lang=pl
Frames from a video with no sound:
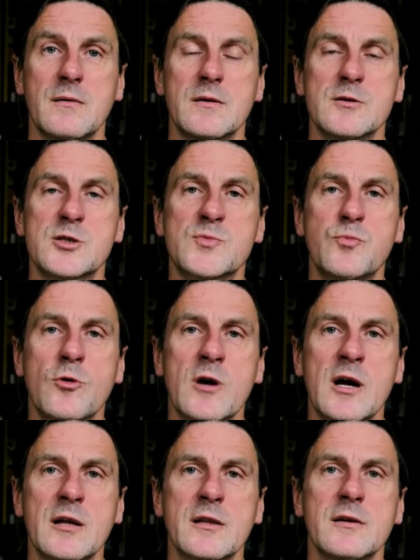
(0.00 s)

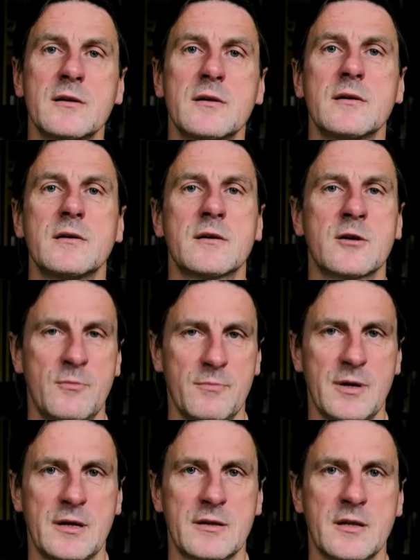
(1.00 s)
Spłukany
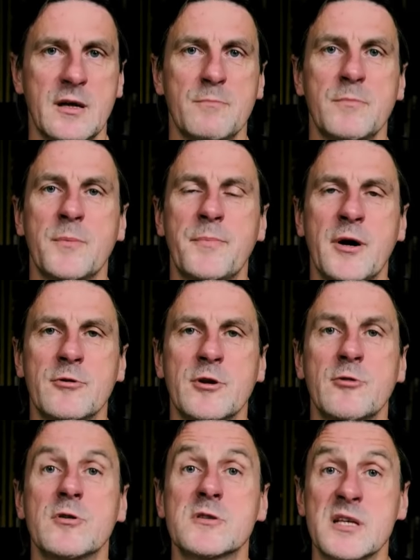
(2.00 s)
kompletnie
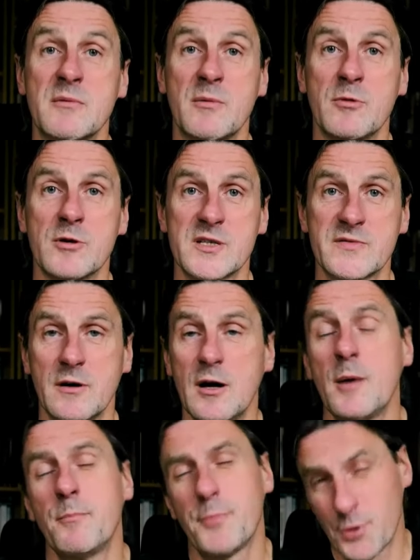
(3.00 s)
popełnił samobójstwo.
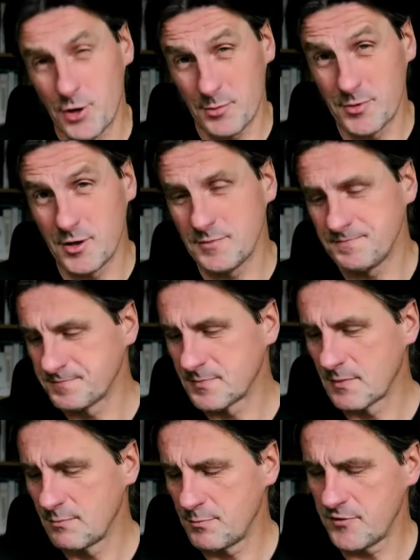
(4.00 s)
Podobno
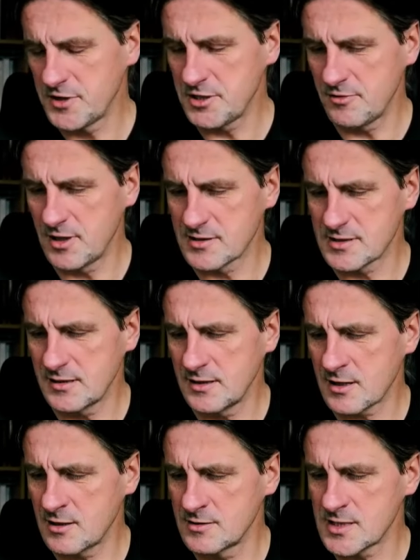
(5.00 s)
powiedział on
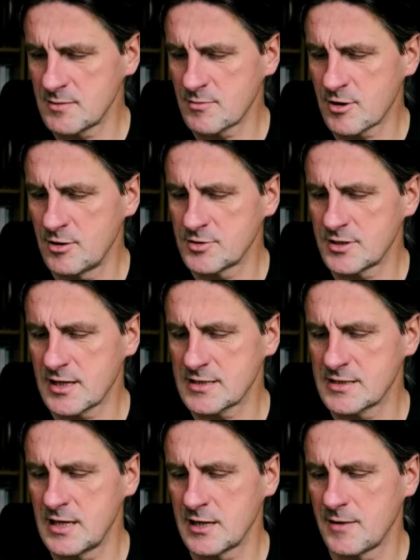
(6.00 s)
na samym końcu takie
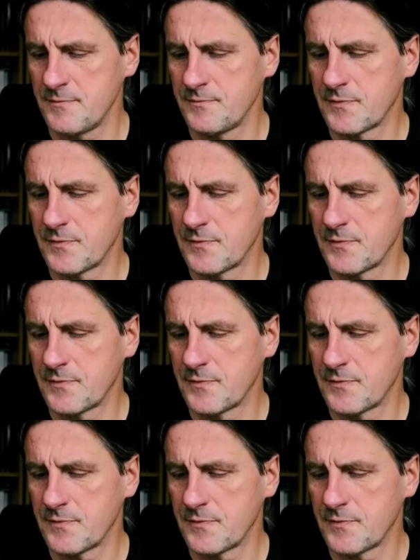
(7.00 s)
zdanie.